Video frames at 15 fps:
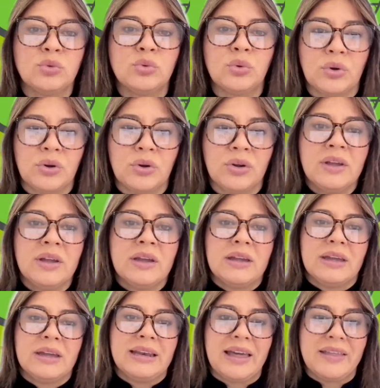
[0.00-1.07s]
futuros
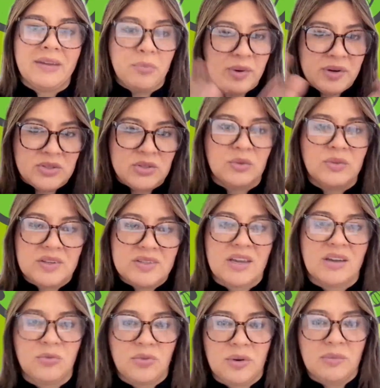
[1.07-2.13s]
en la dispersión de
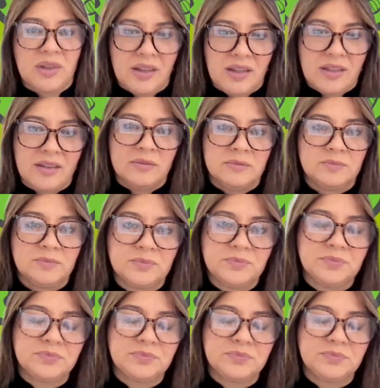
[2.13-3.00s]
esas enfermedades.